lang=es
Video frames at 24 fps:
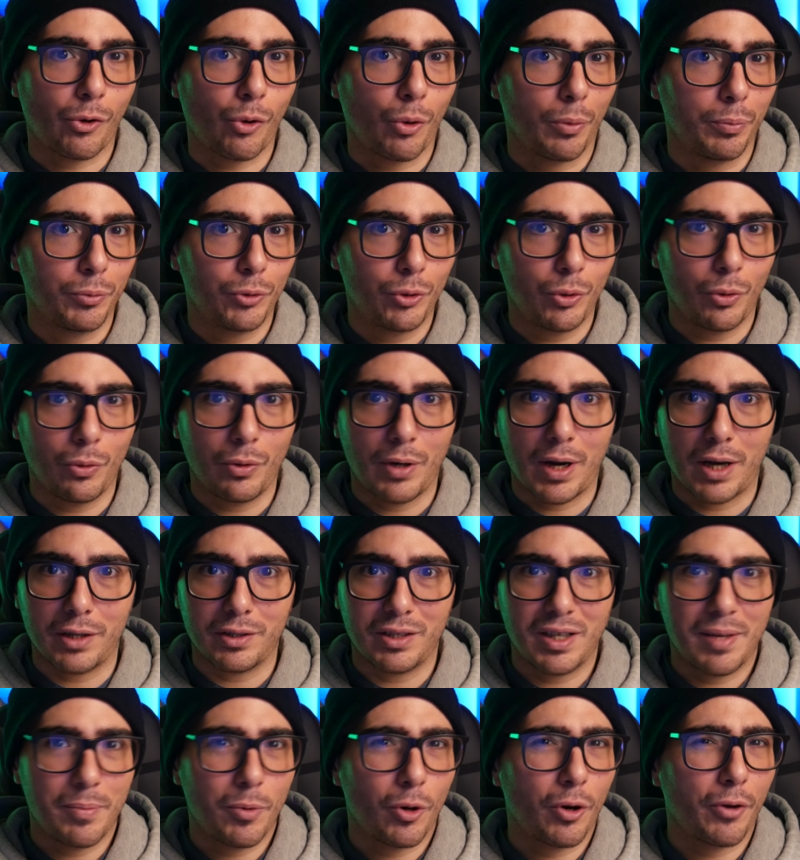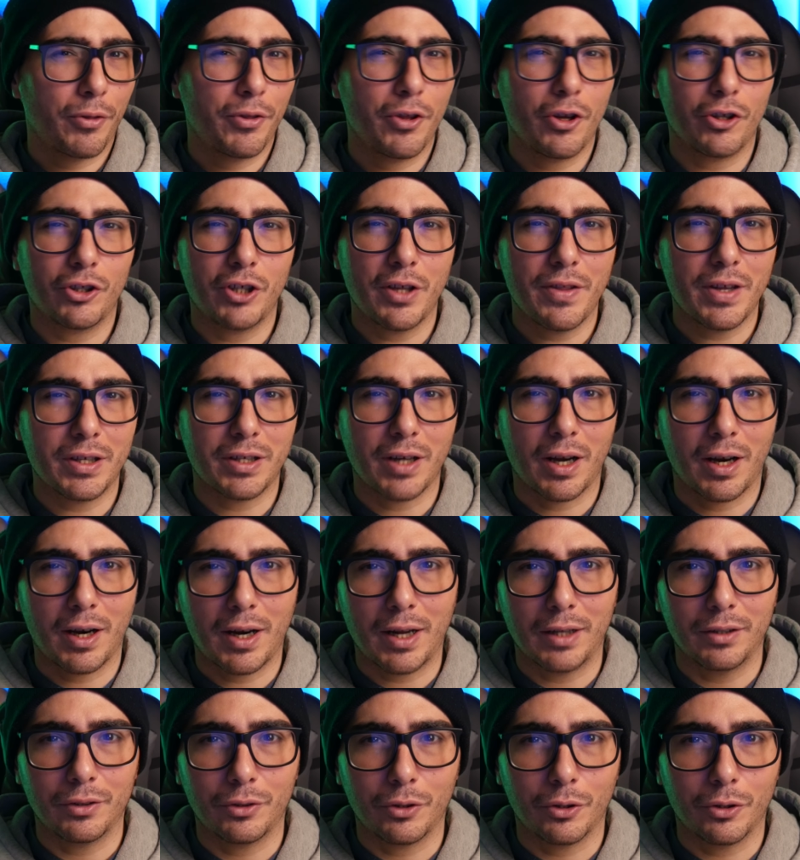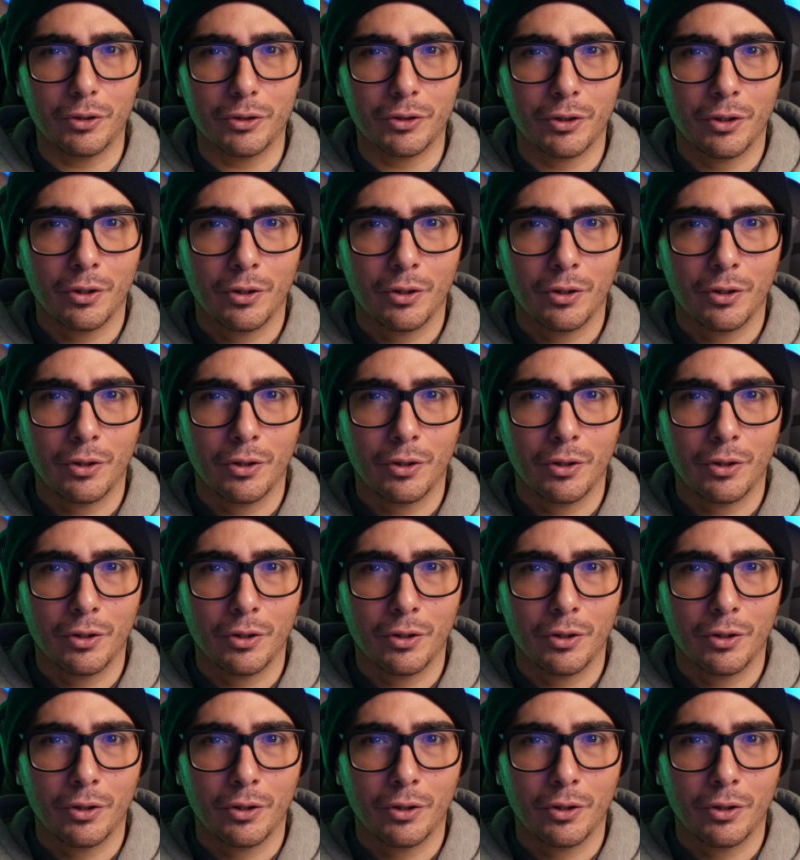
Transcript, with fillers: rupturas, divorcios y desencantos,